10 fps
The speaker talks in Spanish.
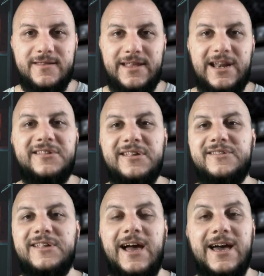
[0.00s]
de la
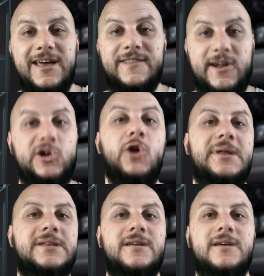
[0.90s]
esencia de
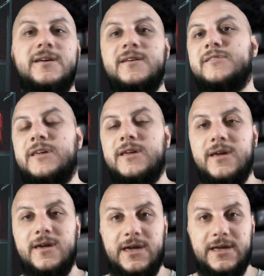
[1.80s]
Robin, ¿sí?
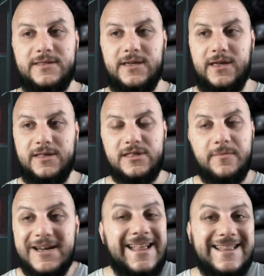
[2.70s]
Este, se
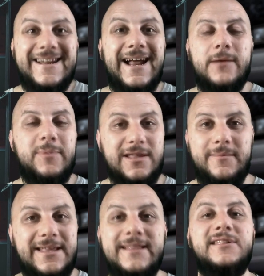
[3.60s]
separa del traje
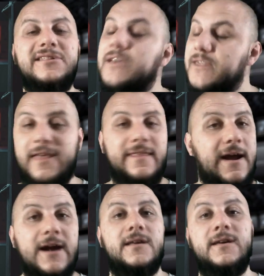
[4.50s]
prácticamente, él decide ya
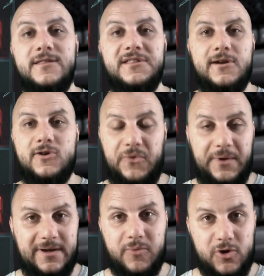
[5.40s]
dejar de ser
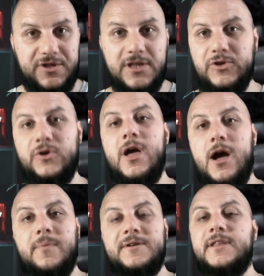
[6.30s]
Robin. Por lo tanto,
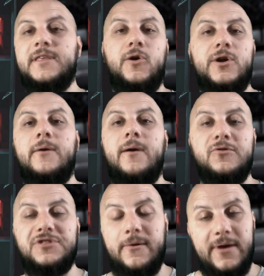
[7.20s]
a partir de ahora
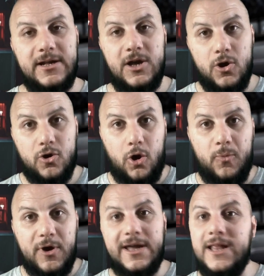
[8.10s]
vamos a ver
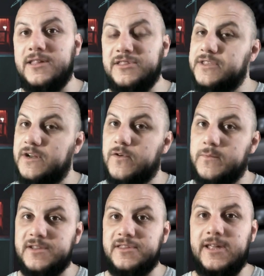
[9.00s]
cómo es que él decide
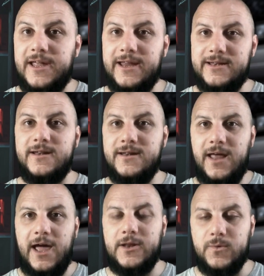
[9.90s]
transformarse en
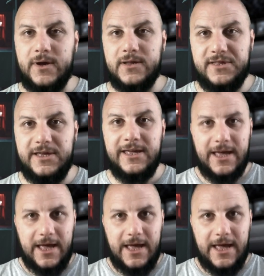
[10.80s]
Nightwing, ¿sí?